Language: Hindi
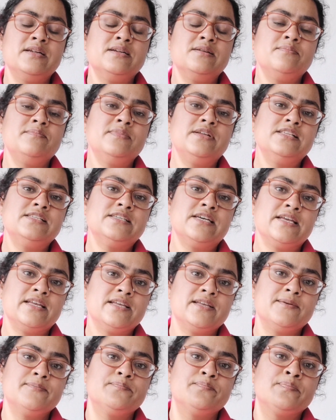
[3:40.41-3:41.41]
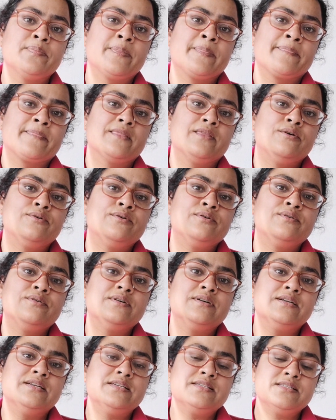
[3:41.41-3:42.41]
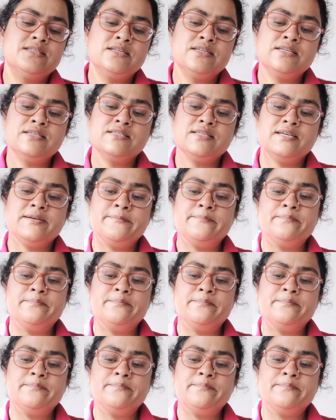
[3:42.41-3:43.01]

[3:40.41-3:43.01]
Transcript: मिल जाएगी तो इस तरह से